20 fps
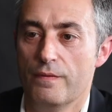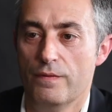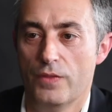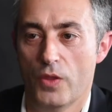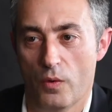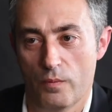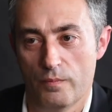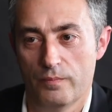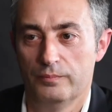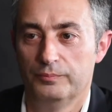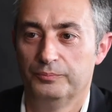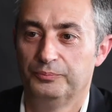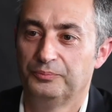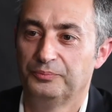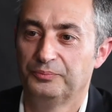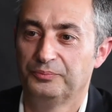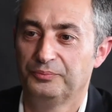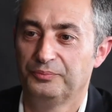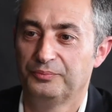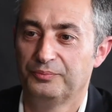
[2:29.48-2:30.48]
Non,
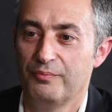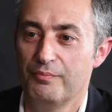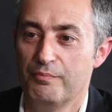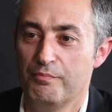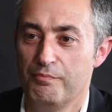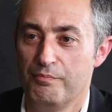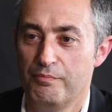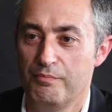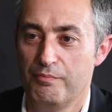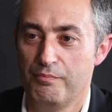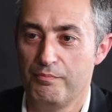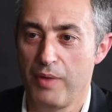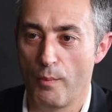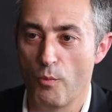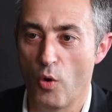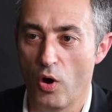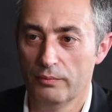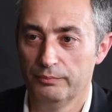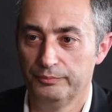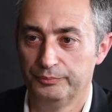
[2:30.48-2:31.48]
par
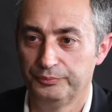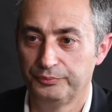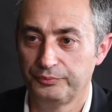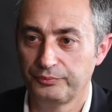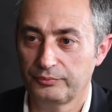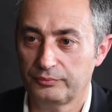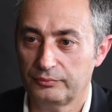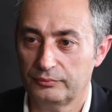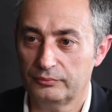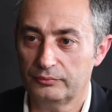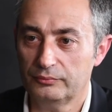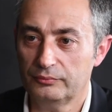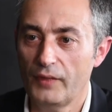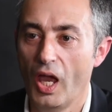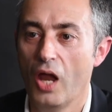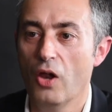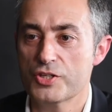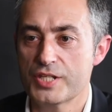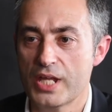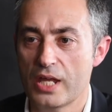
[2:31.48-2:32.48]
mois.
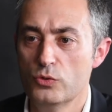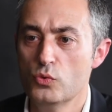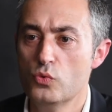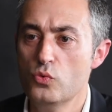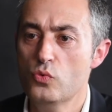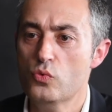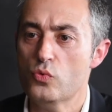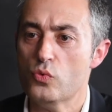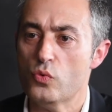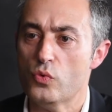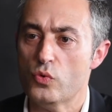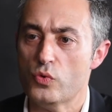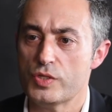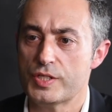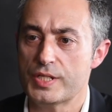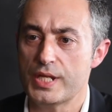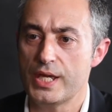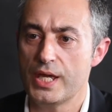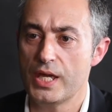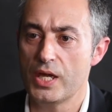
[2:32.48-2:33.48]
Alors ça, nous,
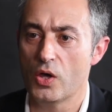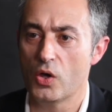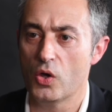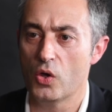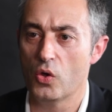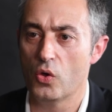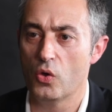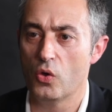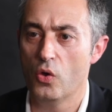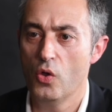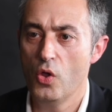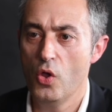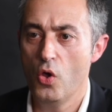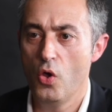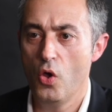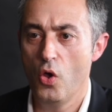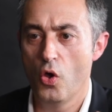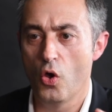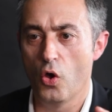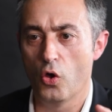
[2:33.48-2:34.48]
c'est euh,
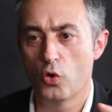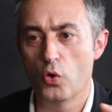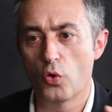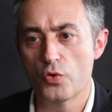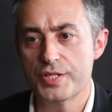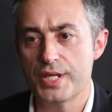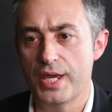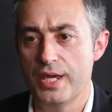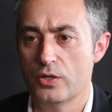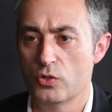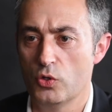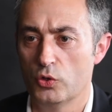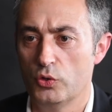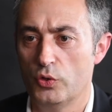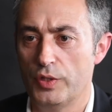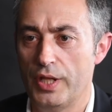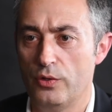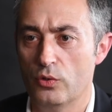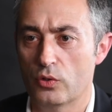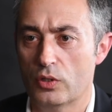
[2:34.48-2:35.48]
un conseil que l'on
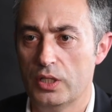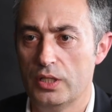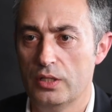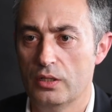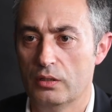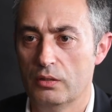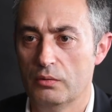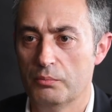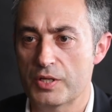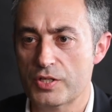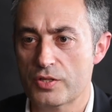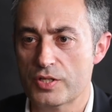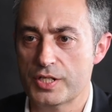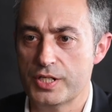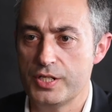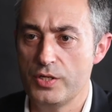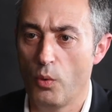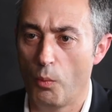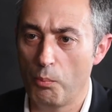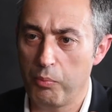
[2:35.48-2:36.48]
donne à nos clients, parce que
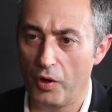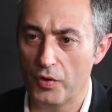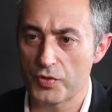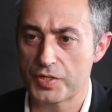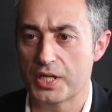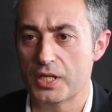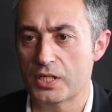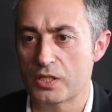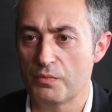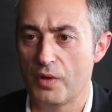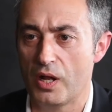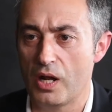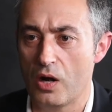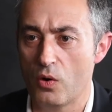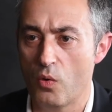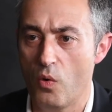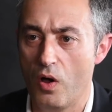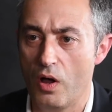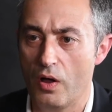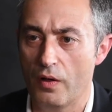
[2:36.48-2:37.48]
si on prend strictement la
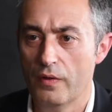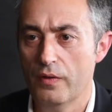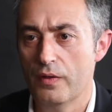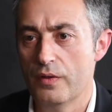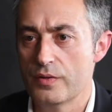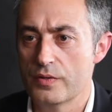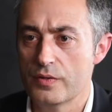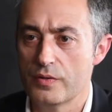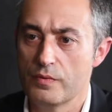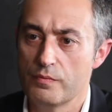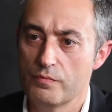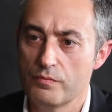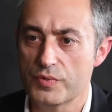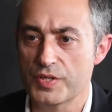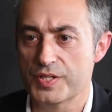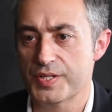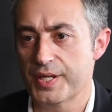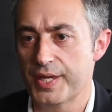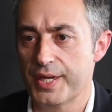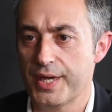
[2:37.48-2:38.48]
loi,
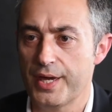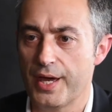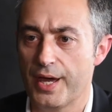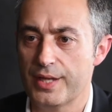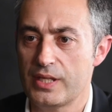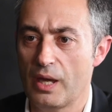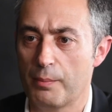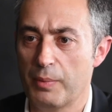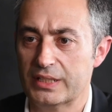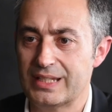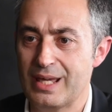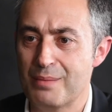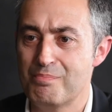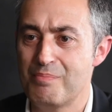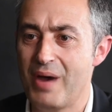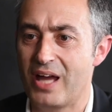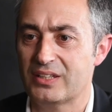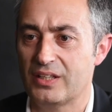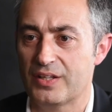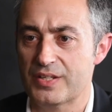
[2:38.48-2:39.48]
ce serait à interpréter
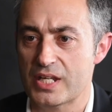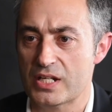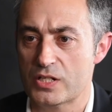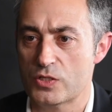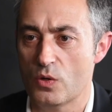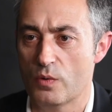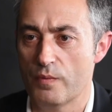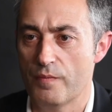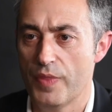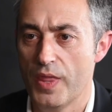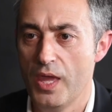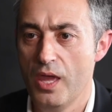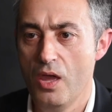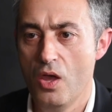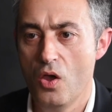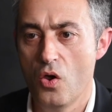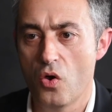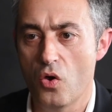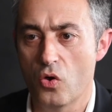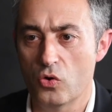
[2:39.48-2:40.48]
par transaction.
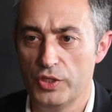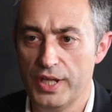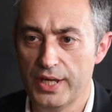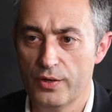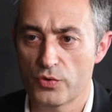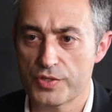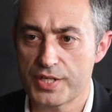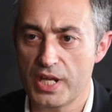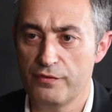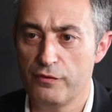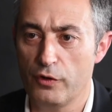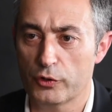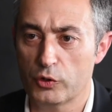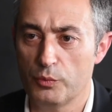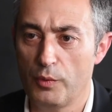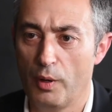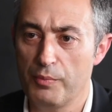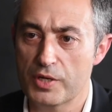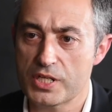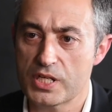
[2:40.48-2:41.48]
On le déconseille
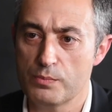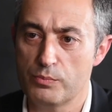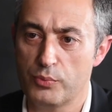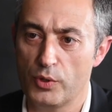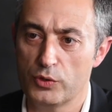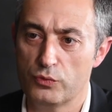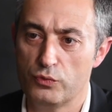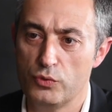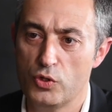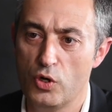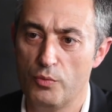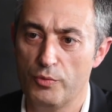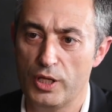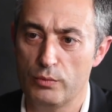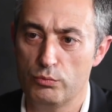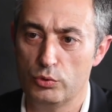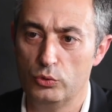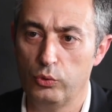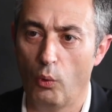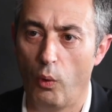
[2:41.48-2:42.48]
fortement parce que ça pourrait être vu comme un
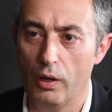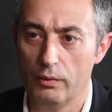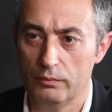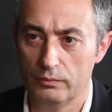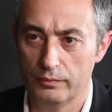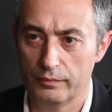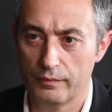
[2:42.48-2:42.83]
abus de droit.